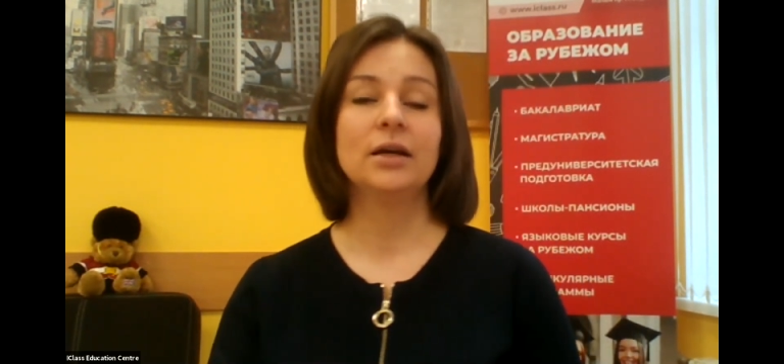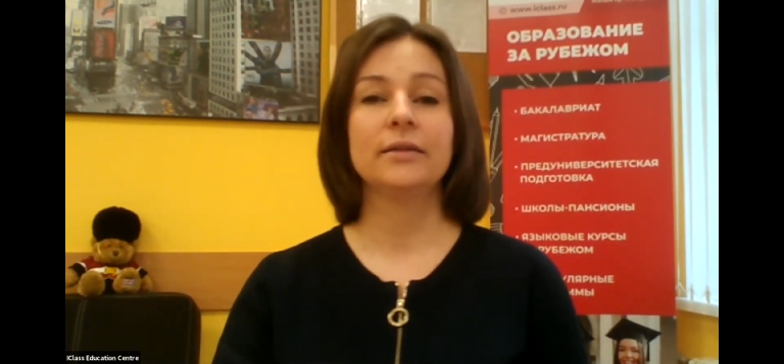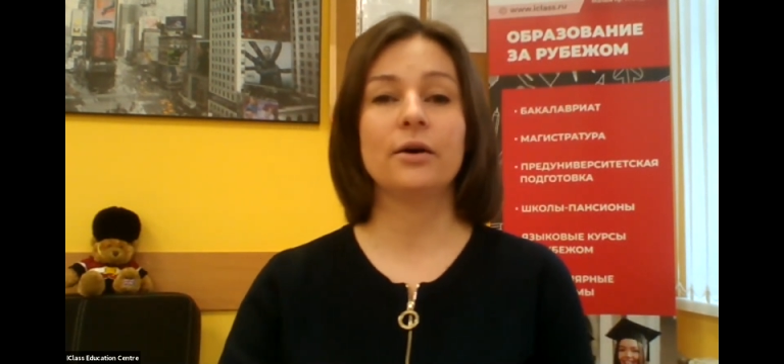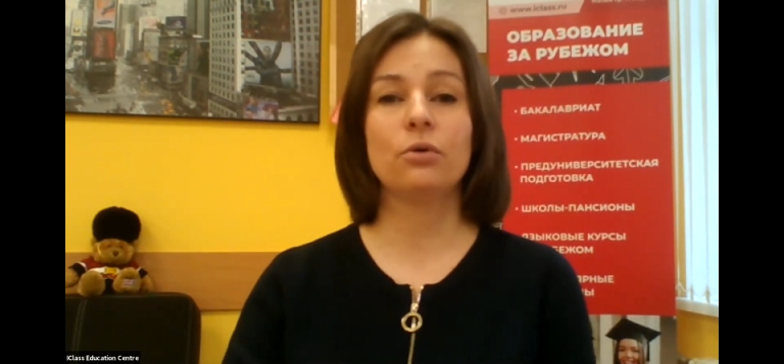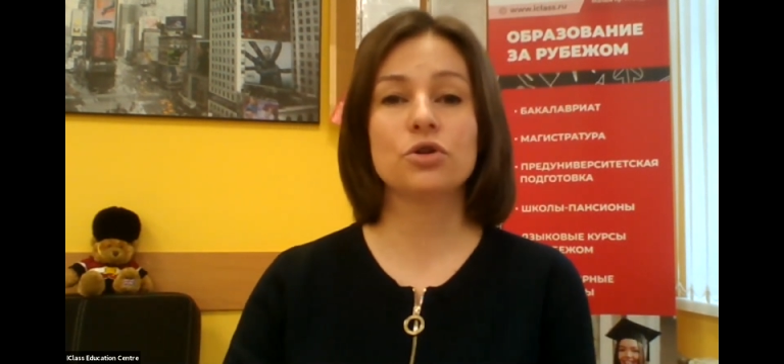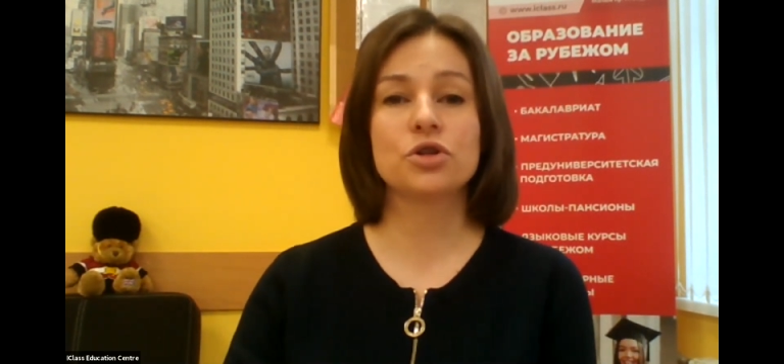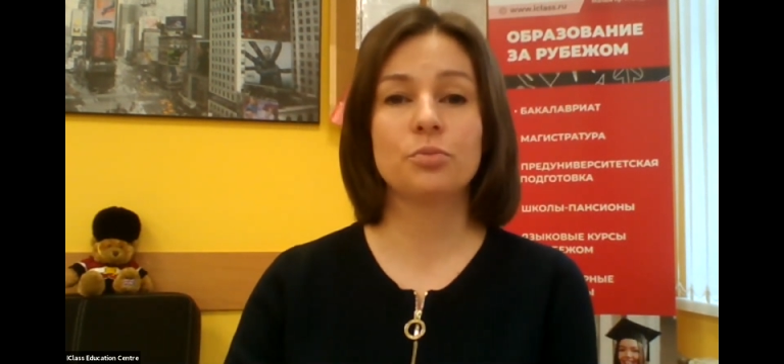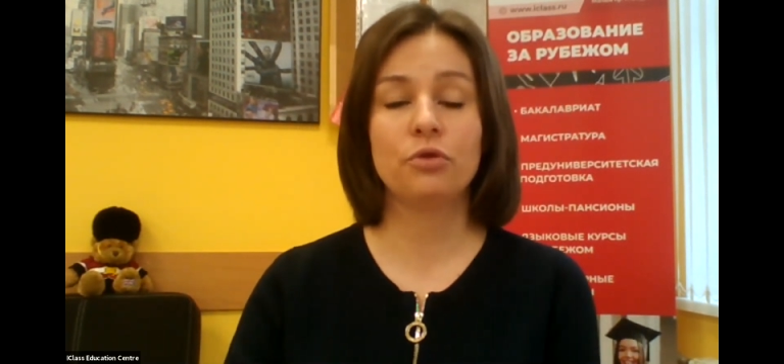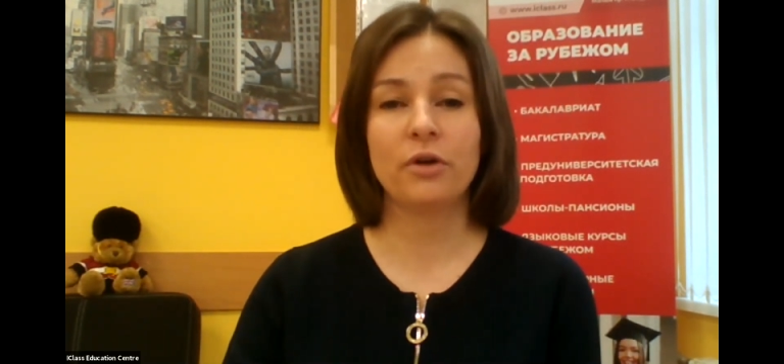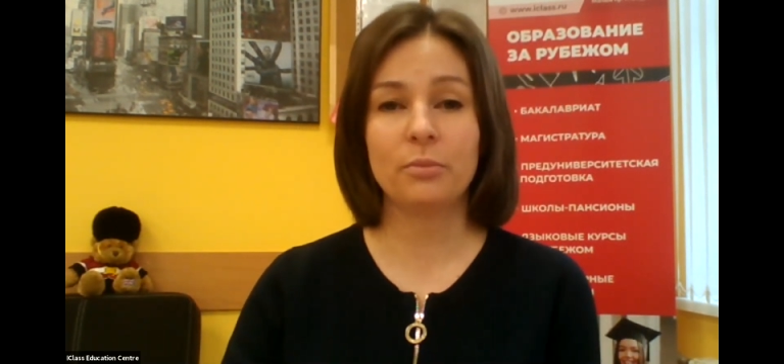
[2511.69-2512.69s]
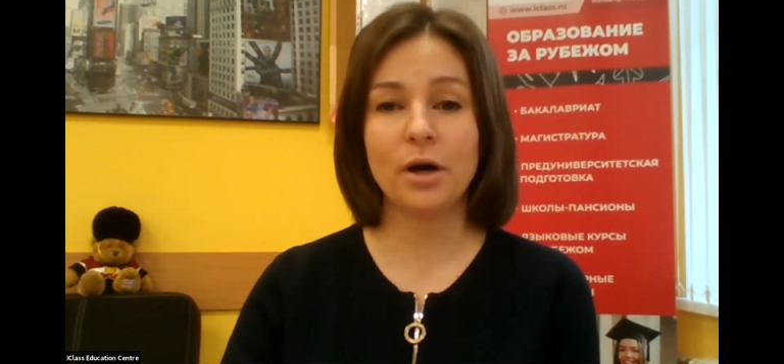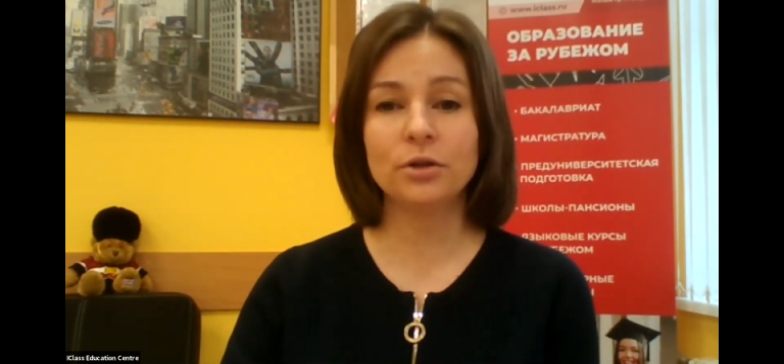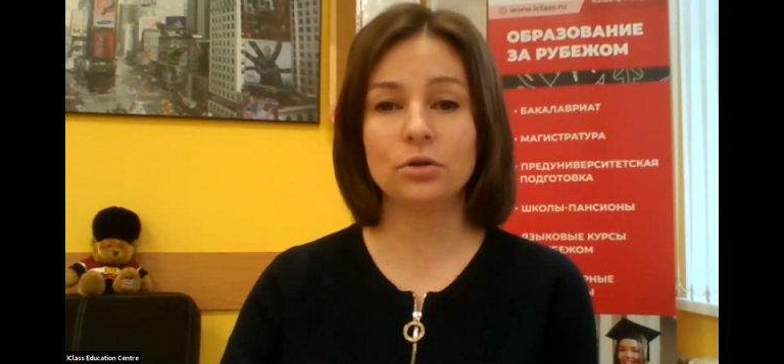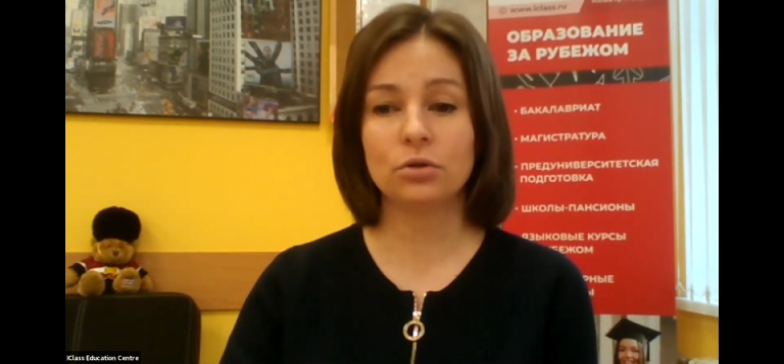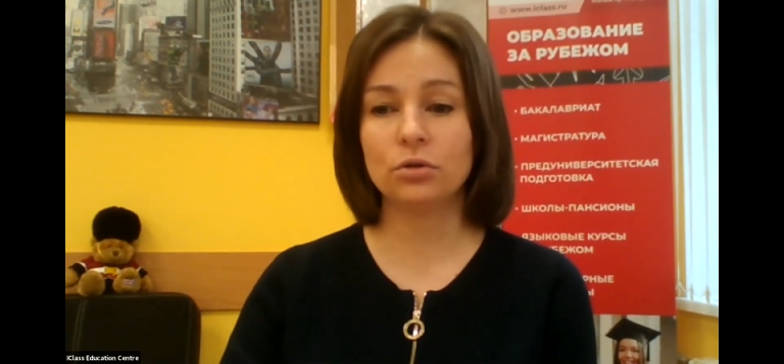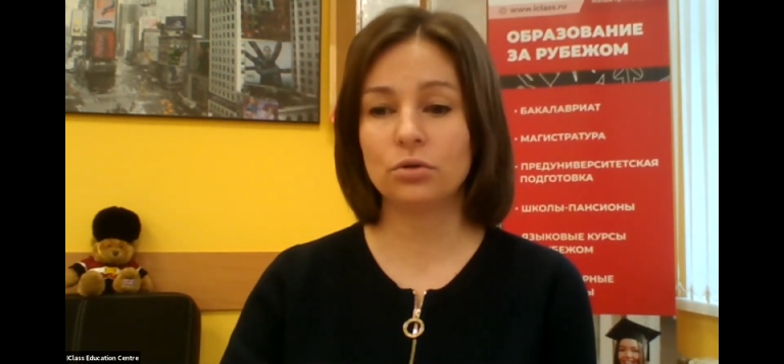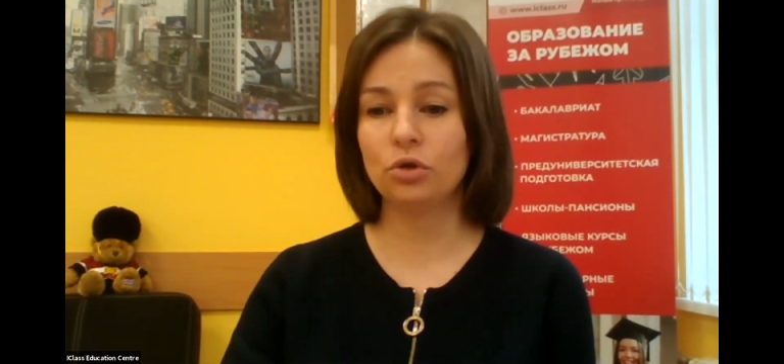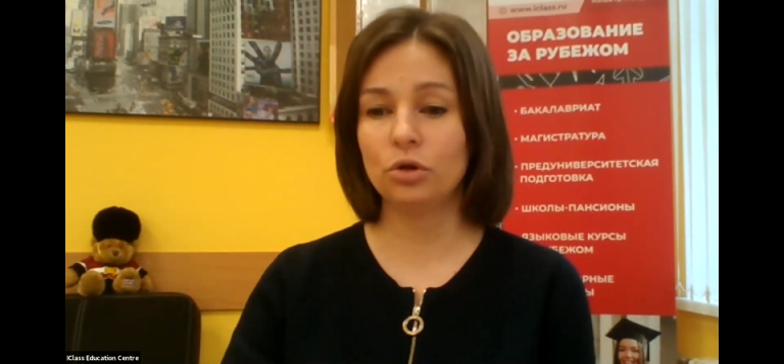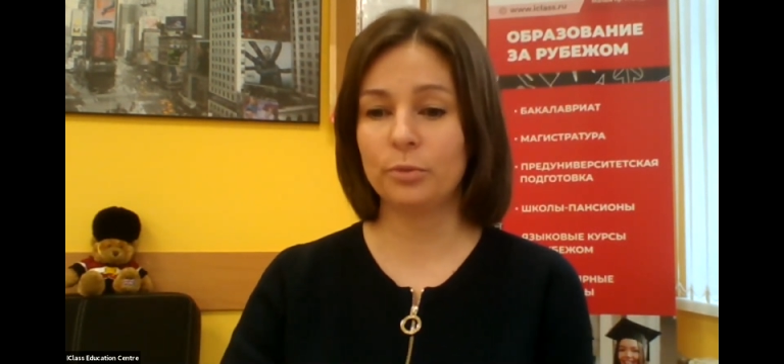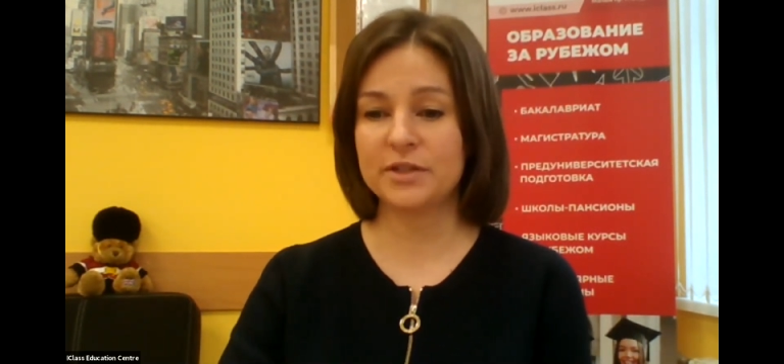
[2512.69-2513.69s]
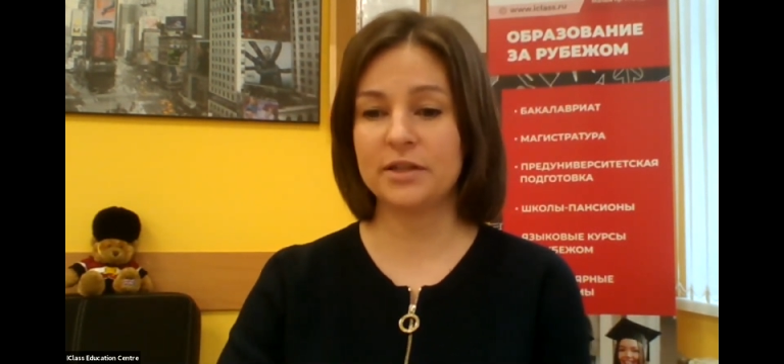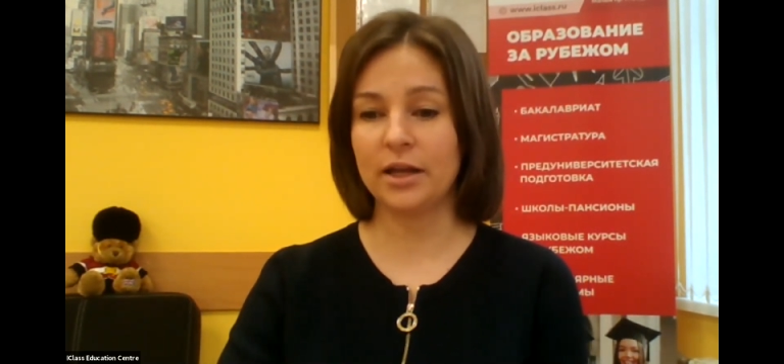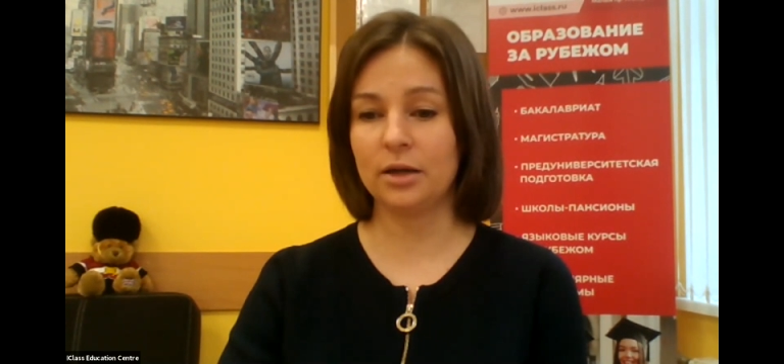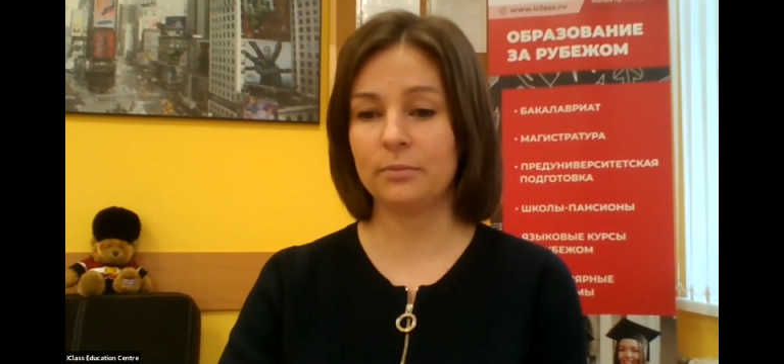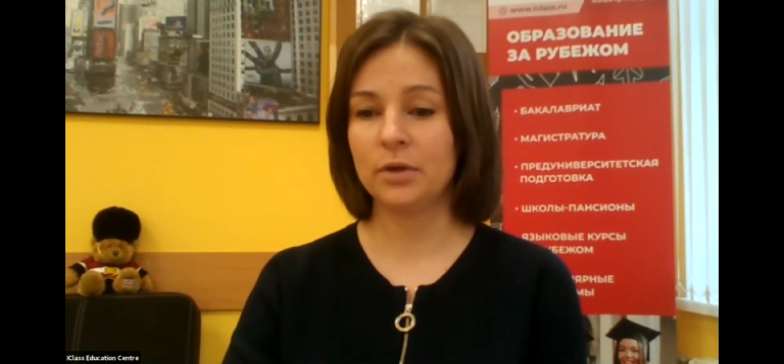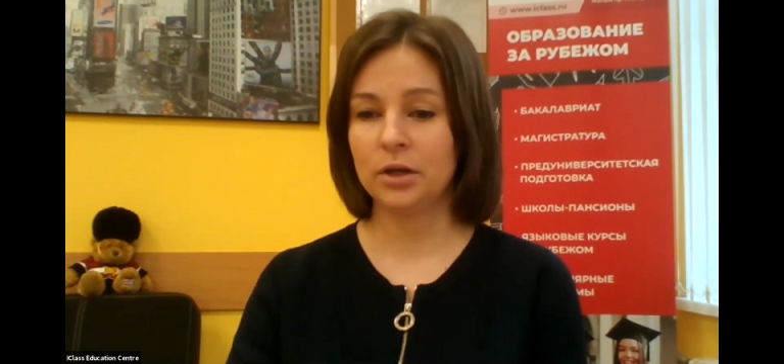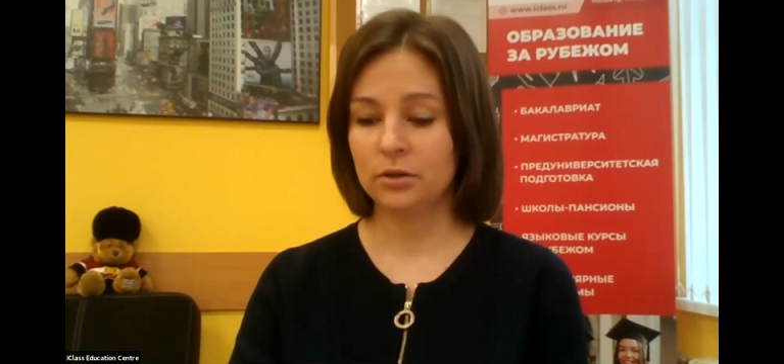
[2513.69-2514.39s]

такой же по формату, но другой по заданиям.